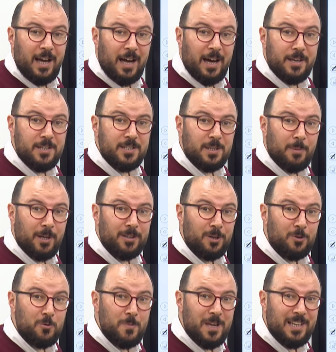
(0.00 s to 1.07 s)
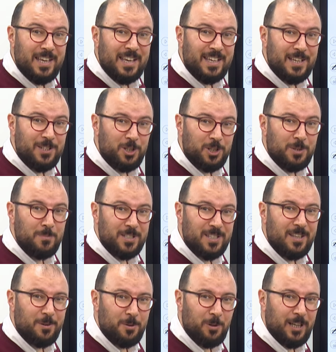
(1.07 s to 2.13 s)
Aynı zamanda Rumeli'ye
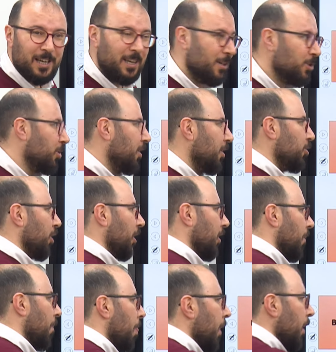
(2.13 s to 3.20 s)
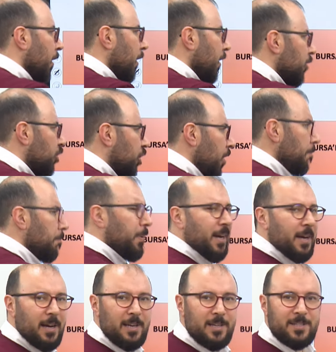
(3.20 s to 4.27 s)
geçişimizi de kolaylaştıracak.
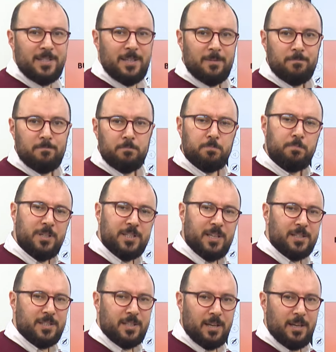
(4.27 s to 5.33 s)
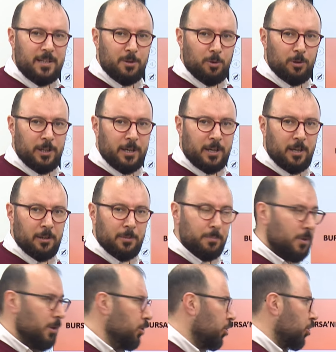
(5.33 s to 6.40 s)
Çimpe Kalesi Bizans'tan hediye olarak
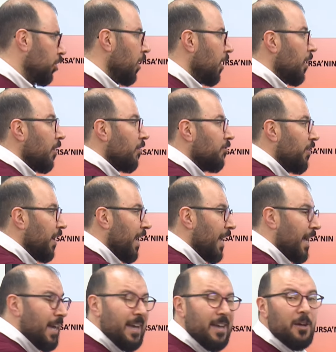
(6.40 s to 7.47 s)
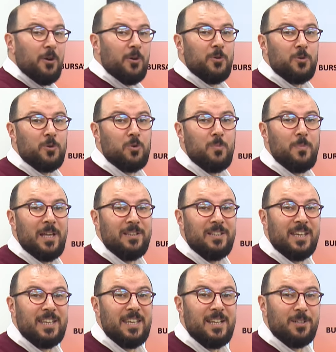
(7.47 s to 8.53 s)
alınmış ve
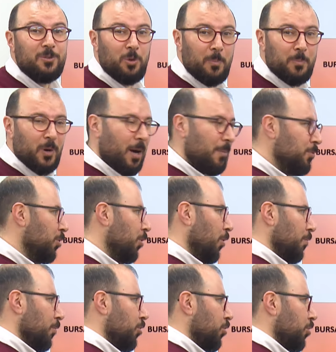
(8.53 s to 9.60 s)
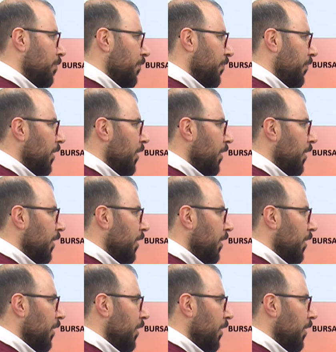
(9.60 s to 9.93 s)
Rumeli'deki ilk toprağımız olmuş.